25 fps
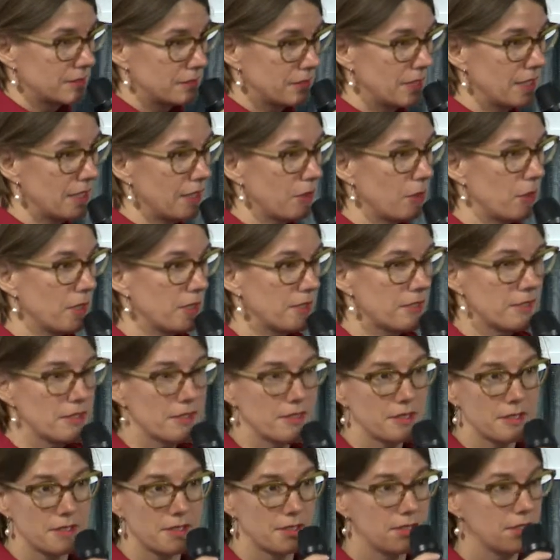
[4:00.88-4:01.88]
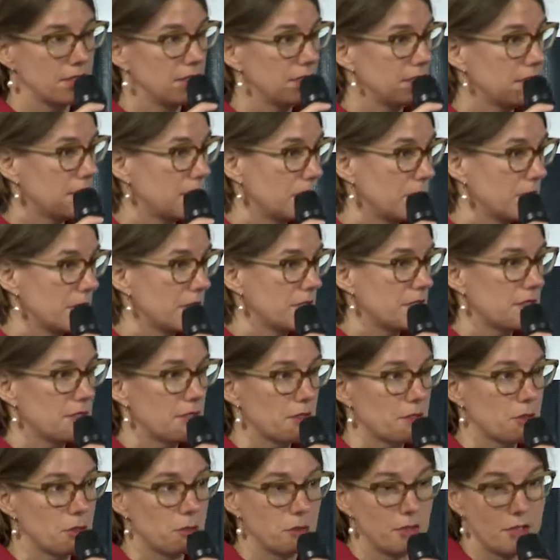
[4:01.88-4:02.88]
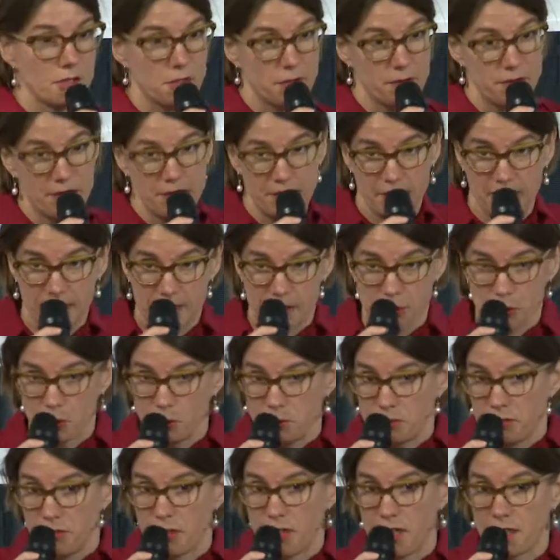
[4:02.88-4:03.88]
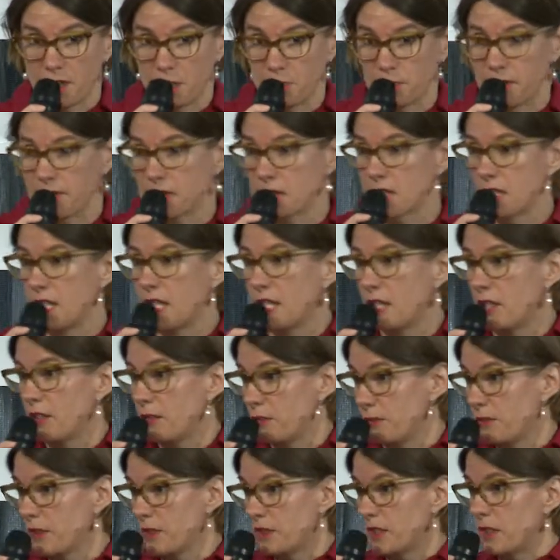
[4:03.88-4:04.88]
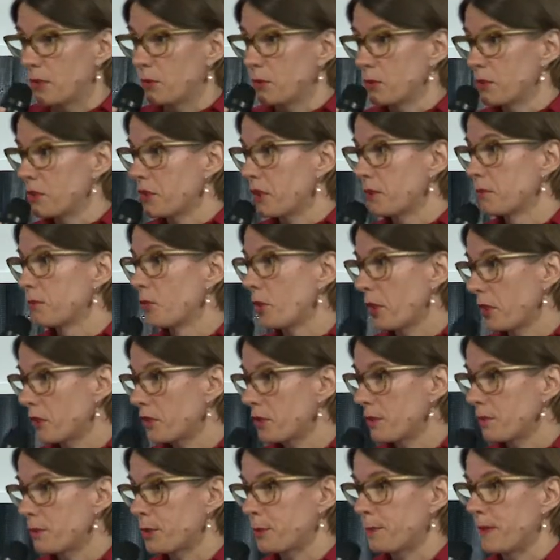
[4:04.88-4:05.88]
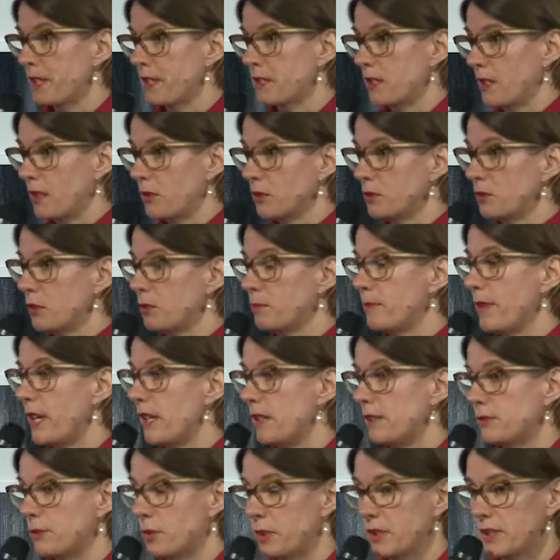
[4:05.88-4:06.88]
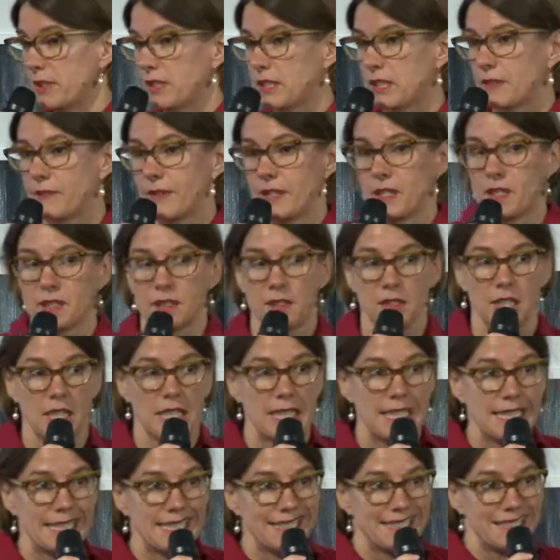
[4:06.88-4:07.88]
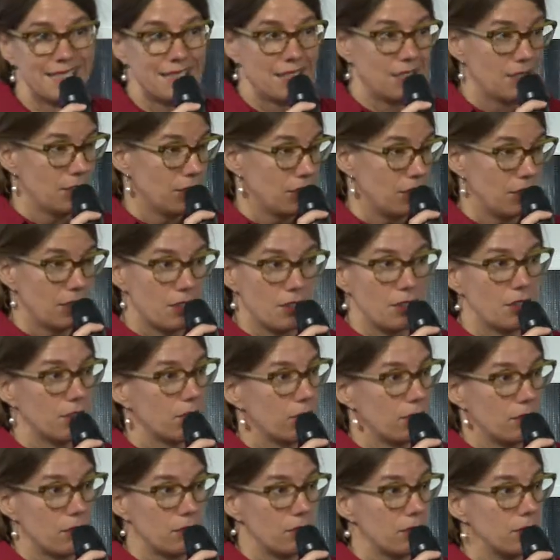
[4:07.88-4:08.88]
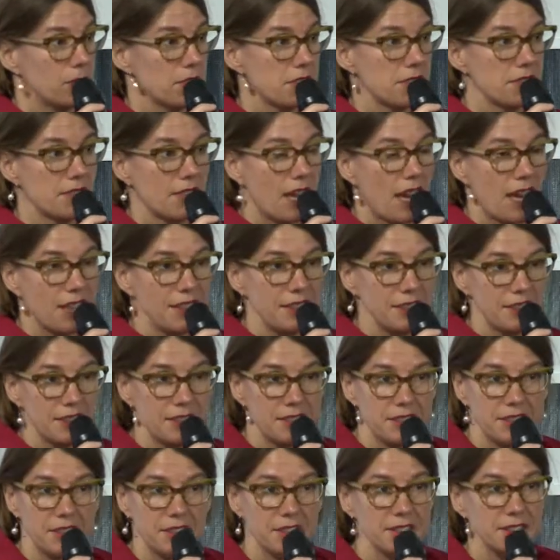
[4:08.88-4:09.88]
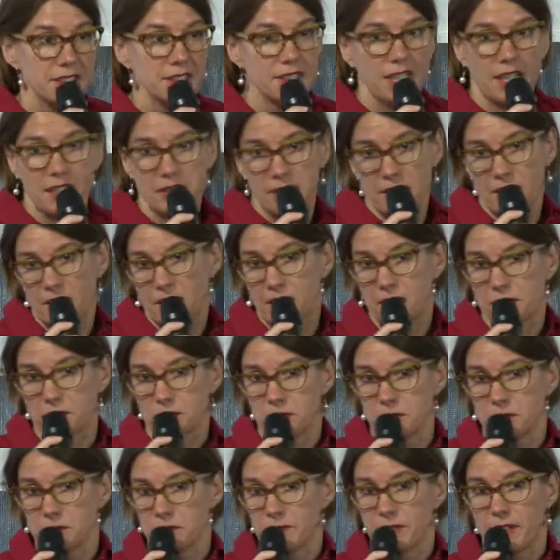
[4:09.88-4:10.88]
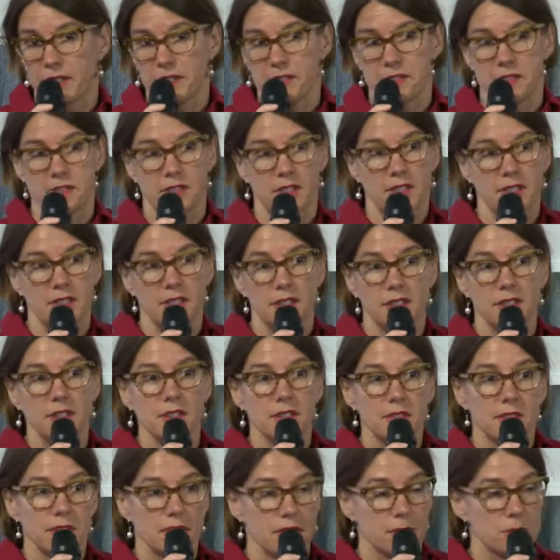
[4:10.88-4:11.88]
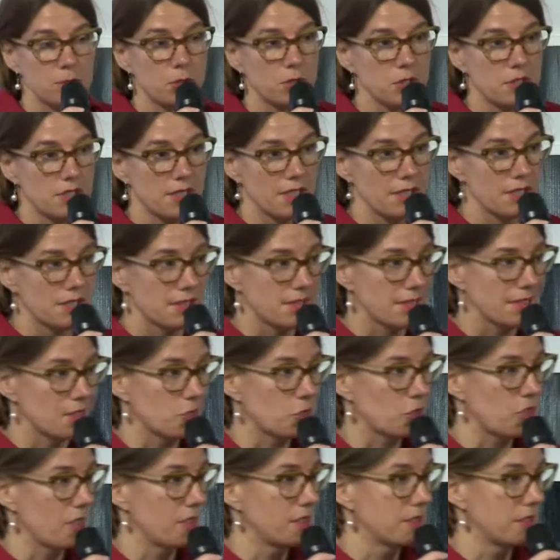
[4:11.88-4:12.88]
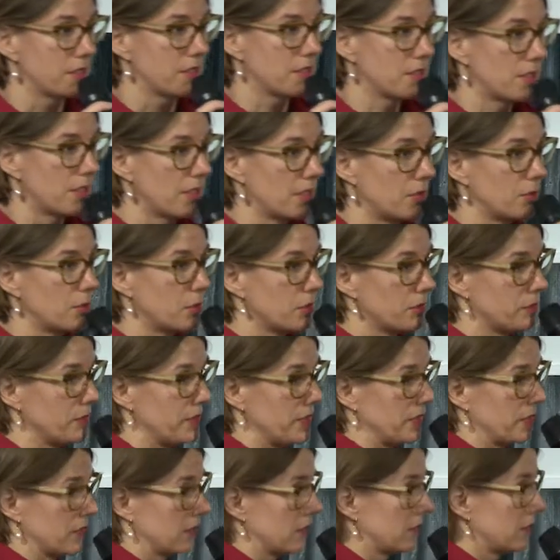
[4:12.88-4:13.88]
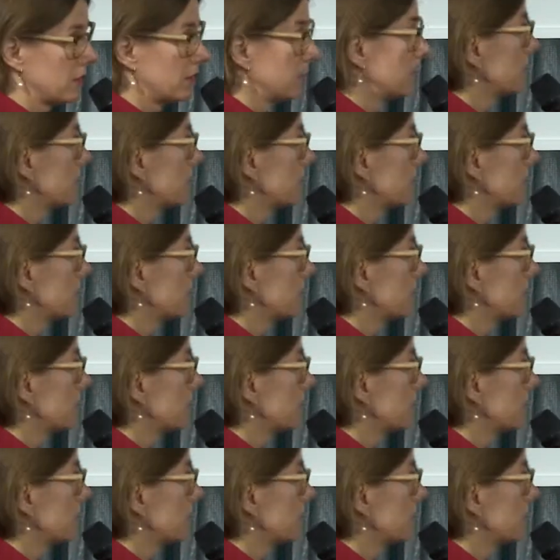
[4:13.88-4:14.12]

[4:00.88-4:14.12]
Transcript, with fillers: Viele Leute sind in der Organisation, also wenn ich hier jetzt rumfrage, und das wird in unserem Workshop später auch nochmal deutlich werden, wir sind alle in irgendeiner Art und Weise in den Prozess des Gestaltens involviert.